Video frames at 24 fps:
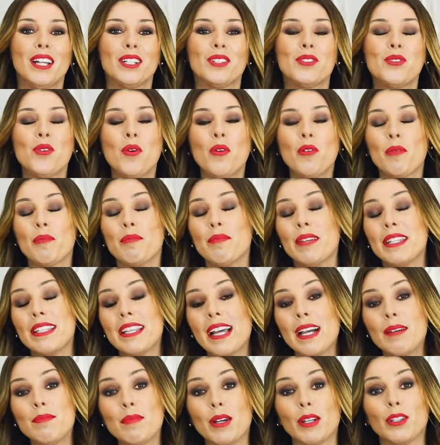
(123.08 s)
Donc,
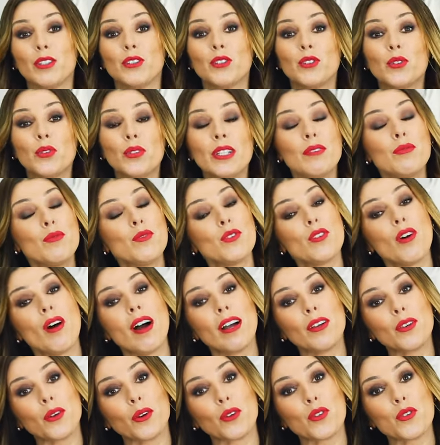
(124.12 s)
mesdames, donnez-vous-en
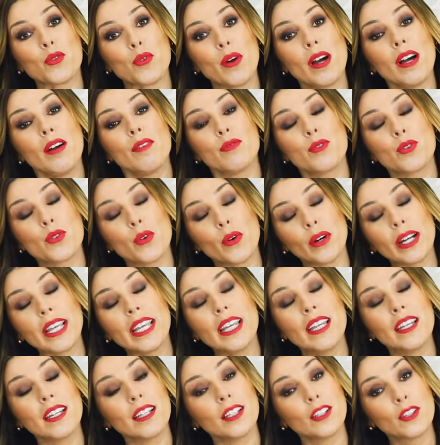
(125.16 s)
à cœur joie, vous
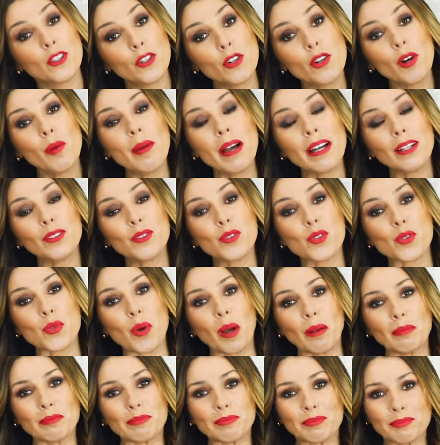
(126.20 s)
aurez que l'embarras du choix.